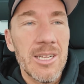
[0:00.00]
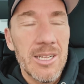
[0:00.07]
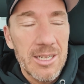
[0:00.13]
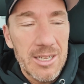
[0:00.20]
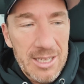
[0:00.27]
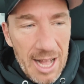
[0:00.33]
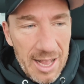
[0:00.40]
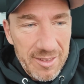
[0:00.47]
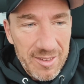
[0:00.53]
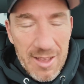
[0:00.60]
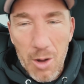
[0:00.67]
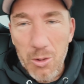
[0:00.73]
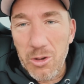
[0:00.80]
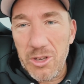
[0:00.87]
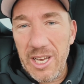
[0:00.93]
kannst das
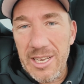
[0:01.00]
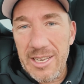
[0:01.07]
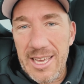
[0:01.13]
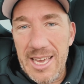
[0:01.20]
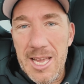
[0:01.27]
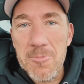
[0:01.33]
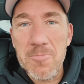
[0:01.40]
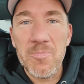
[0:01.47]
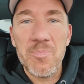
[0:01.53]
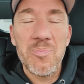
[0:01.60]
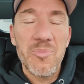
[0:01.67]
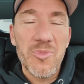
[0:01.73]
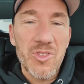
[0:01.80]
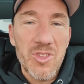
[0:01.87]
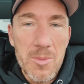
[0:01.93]
Auto denen geben,
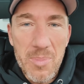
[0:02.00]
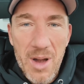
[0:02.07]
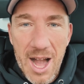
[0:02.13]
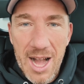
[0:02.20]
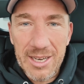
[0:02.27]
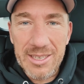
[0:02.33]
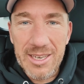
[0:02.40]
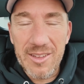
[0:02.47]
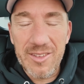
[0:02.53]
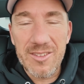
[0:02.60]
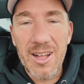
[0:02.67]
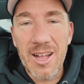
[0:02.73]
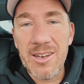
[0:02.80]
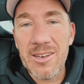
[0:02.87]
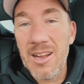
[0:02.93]
die parken es
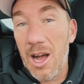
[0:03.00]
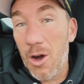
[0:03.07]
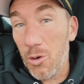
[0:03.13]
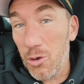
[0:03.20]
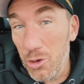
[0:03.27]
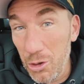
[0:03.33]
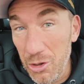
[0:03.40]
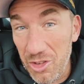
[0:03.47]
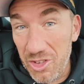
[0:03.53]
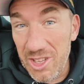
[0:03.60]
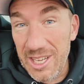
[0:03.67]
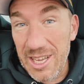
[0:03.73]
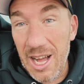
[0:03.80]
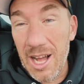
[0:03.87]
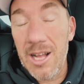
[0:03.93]
dann auch
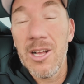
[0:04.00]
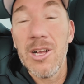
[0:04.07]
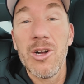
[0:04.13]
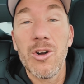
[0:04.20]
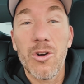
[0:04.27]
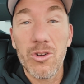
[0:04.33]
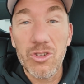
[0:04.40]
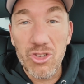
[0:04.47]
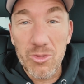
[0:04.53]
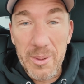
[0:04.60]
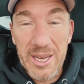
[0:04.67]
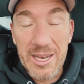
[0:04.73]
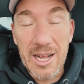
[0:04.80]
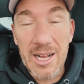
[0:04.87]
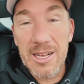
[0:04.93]
günstiger und
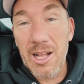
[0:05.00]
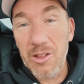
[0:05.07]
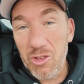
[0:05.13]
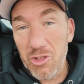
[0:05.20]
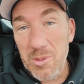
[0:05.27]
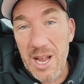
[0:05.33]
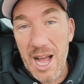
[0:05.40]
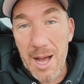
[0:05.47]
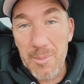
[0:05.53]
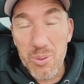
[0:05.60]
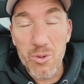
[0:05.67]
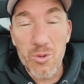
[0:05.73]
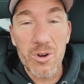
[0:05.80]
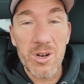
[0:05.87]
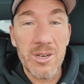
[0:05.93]
später kannst du es wieder
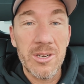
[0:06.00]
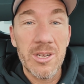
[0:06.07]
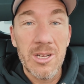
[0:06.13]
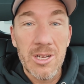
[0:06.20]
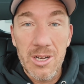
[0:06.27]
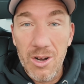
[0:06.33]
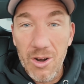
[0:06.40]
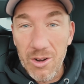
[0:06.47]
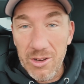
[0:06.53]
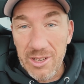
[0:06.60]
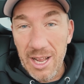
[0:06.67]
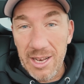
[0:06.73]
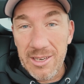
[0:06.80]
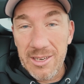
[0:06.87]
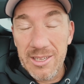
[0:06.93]
abholen und
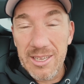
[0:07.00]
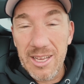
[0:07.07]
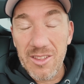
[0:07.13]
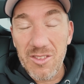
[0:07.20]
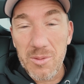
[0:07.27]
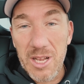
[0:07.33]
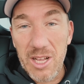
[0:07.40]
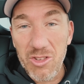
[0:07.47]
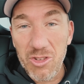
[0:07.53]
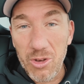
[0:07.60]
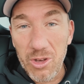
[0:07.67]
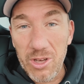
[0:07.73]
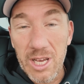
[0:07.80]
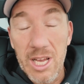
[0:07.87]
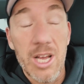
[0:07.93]
dann geht es wieder
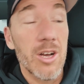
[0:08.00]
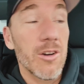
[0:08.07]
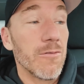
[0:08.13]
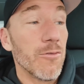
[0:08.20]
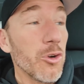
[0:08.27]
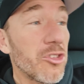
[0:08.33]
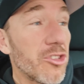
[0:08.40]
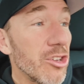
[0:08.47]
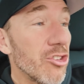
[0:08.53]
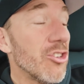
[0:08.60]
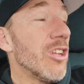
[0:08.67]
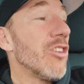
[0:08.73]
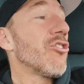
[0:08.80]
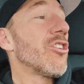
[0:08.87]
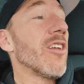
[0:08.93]
zurück. Wusste ich
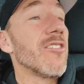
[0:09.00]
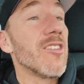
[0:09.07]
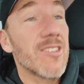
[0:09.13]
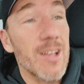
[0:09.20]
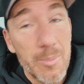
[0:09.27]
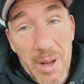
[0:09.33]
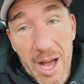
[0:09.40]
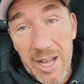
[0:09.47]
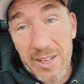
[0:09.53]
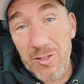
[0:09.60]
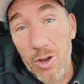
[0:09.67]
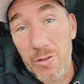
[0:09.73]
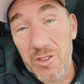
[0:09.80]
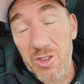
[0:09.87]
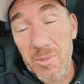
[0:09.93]
nicht, dass dieser
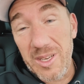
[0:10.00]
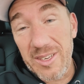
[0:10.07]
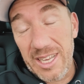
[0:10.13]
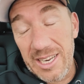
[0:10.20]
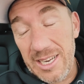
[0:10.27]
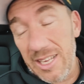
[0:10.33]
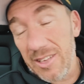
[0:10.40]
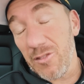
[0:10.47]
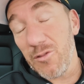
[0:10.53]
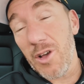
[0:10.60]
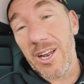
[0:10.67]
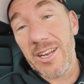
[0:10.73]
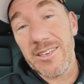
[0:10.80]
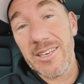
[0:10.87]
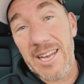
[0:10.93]
Parkservice mit drin ist, für
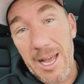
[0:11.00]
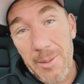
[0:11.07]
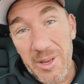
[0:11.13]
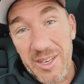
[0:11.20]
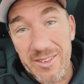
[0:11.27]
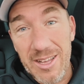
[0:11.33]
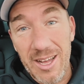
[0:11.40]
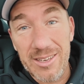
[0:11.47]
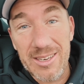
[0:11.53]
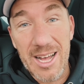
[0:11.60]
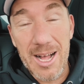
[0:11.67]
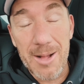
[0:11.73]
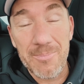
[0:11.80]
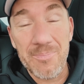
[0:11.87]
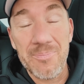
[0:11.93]
alle, die eine Amex-Karte haben.